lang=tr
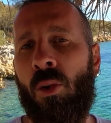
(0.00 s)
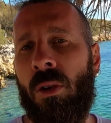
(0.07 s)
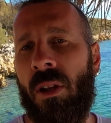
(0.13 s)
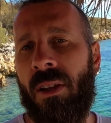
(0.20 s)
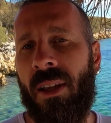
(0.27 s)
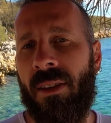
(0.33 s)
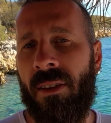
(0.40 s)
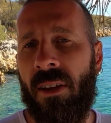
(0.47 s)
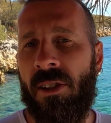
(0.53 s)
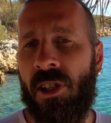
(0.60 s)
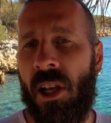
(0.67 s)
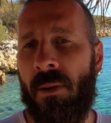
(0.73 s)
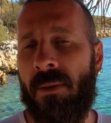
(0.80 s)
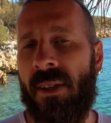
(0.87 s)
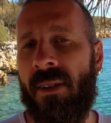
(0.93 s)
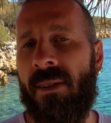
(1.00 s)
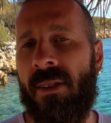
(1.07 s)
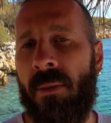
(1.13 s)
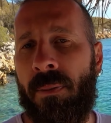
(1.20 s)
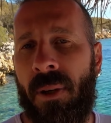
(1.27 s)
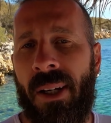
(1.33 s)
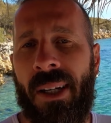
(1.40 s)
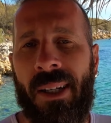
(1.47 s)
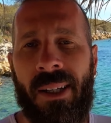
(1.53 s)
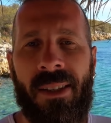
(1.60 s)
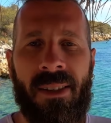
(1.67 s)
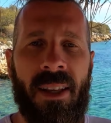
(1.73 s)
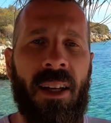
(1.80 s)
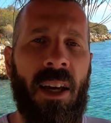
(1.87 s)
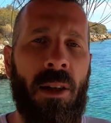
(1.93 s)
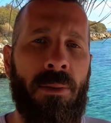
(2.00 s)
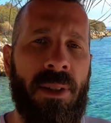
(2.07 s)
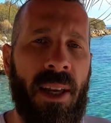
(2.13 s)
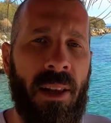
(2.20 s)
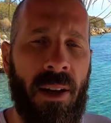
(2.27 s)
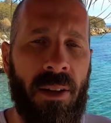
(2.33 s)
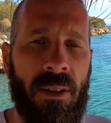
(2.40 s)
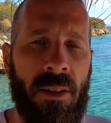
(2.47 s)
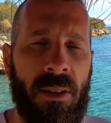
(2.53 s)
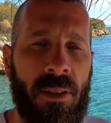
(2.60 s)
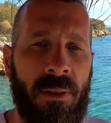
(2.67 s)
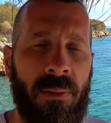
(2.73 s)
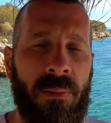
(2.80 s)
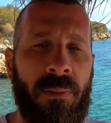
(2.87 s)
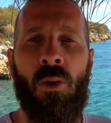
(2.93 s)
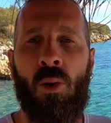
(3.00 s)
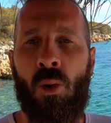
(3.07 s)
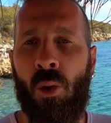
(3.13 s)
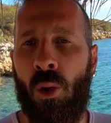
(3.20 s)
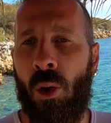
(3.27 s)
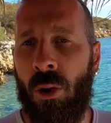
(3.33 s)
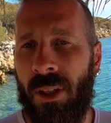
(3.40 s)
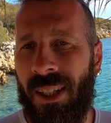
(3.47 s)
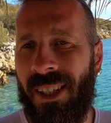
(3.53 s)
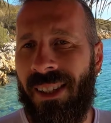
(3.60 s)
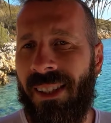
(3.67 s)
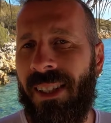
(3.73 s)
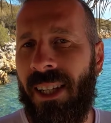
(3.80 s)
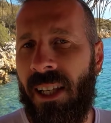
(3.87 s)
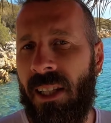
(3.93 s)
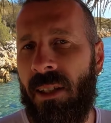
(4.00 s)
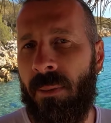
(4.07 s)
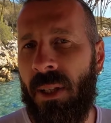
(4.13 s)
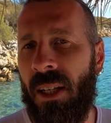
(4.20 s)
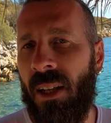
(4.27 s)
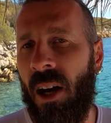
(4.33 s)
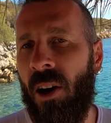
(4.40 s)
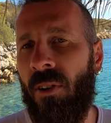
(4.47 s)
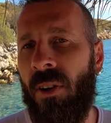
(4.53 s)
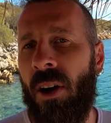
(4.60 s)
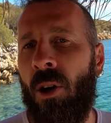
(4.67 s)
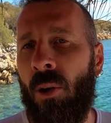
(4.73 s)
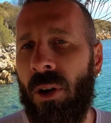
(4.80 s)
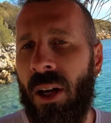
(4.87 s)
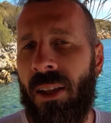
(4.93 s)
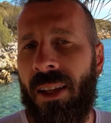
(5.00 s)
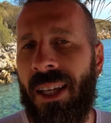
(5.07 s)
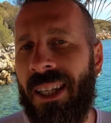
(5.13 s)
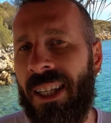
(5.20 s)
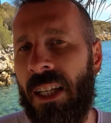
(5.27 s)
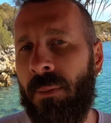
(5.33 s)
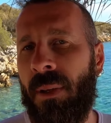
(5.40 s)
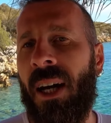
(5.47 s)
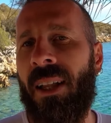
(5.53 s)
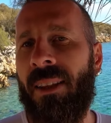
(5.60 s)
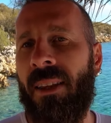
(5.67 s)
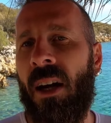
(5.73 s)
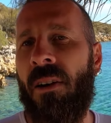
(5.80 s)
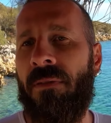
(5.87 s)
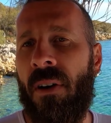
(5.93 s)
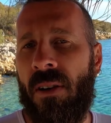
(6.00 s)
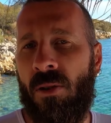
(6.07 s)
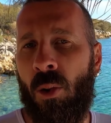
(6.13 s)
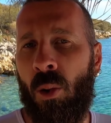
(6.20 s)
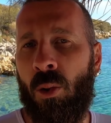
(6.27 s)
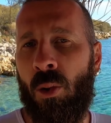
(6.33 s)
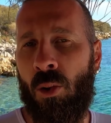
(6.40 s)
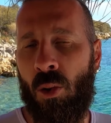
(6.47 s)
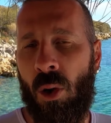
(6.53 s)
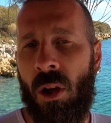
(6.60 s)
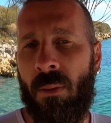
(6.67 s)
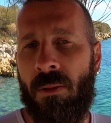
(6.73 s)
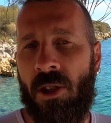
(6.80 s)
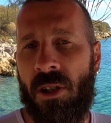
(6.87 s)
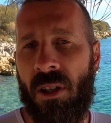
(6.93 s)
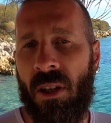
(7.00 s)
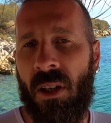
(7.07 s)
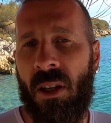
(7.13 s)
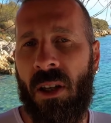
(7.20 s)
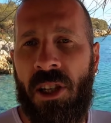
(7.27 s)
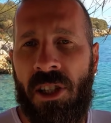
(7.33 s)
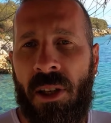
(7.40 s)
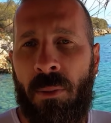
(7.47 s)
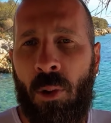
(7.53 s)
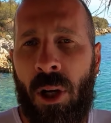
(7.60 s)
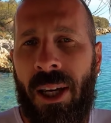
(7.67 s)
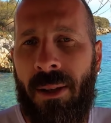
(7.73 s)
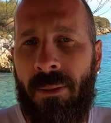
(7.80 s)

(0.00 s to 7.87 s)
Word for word: kullanılan dalış elbisesi tipi ıslak elbiselerdir suyun ısı iletiminin havaya oranla 20 kat daha fazla olduğunu söylemiştik. İşte bu